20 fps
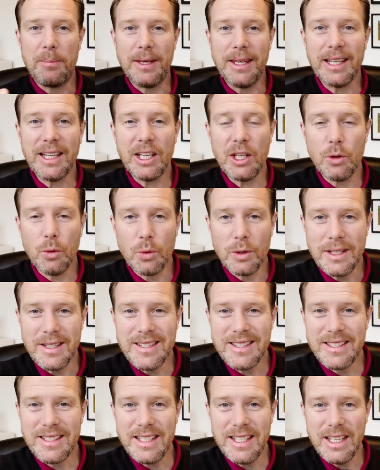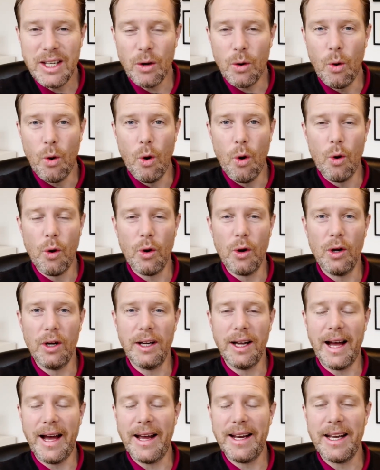
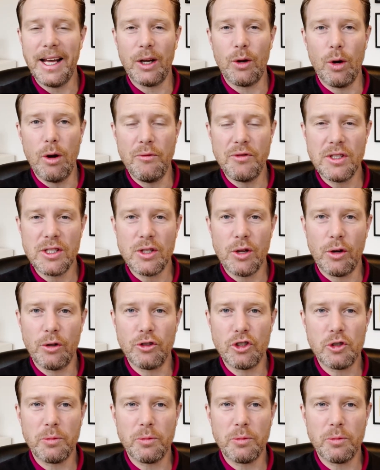Periodisierung einer Golfsaison,